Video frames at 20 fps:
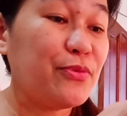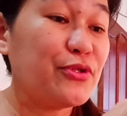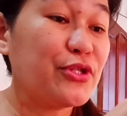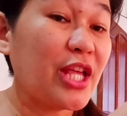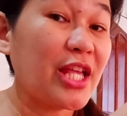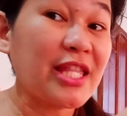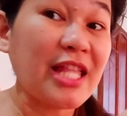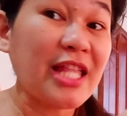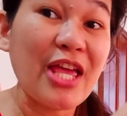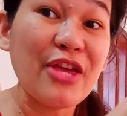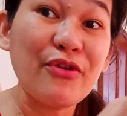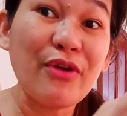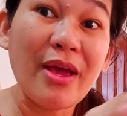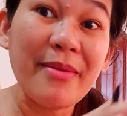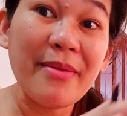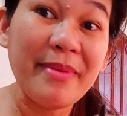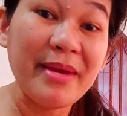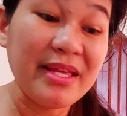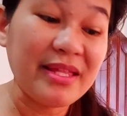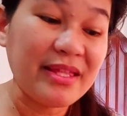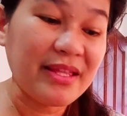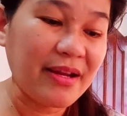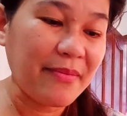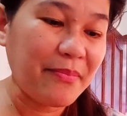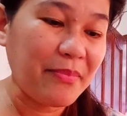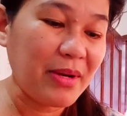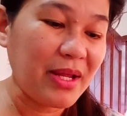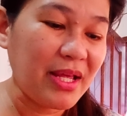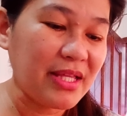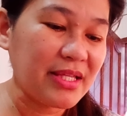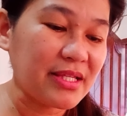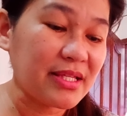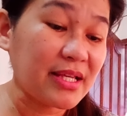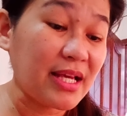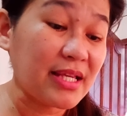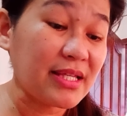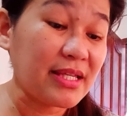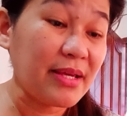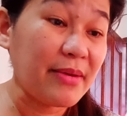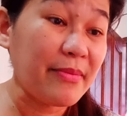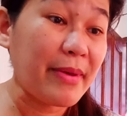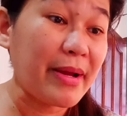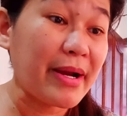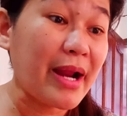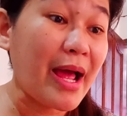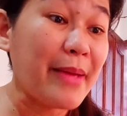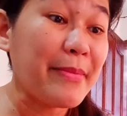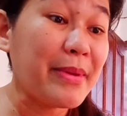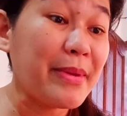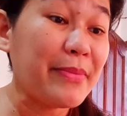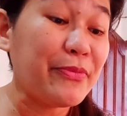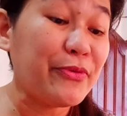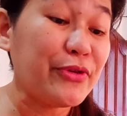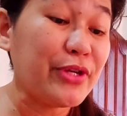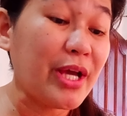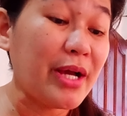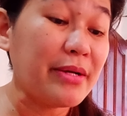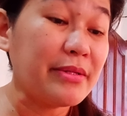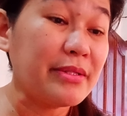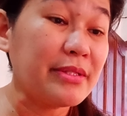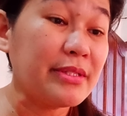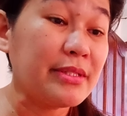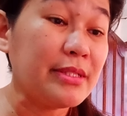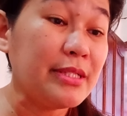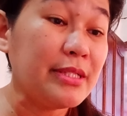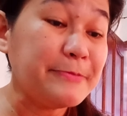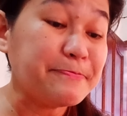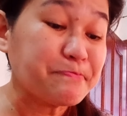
punta tayo kay b Blitz kasi marami po yung